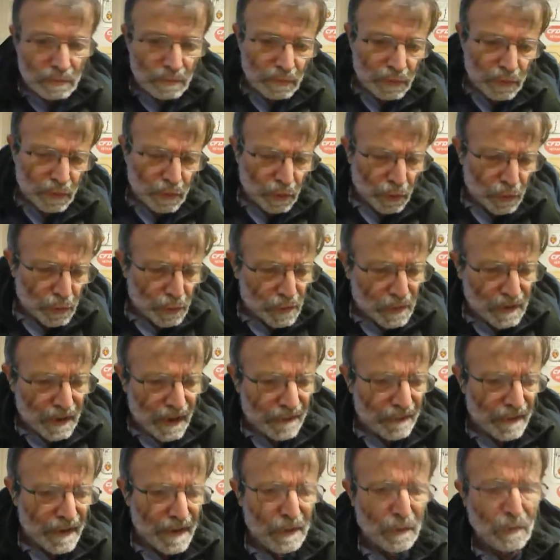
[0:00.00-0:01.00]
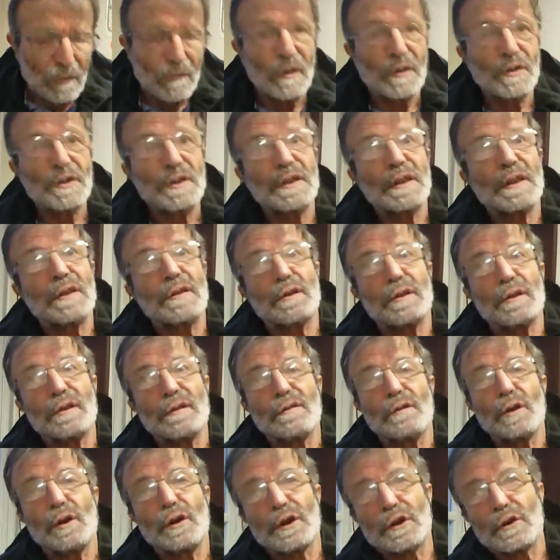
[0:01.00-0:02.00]
sur du travail
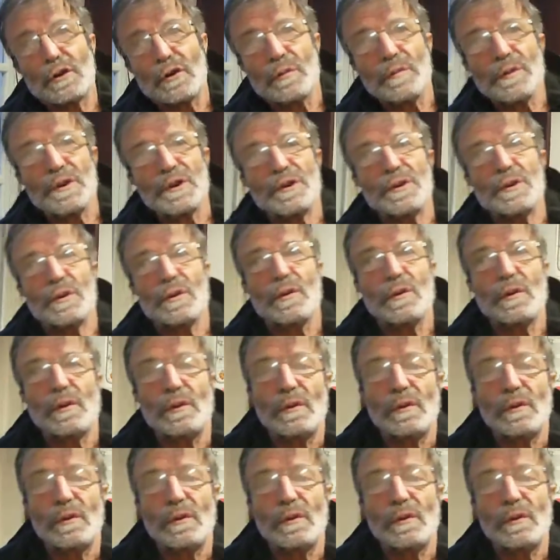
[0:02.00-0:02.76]
revendicatif dans les commissions,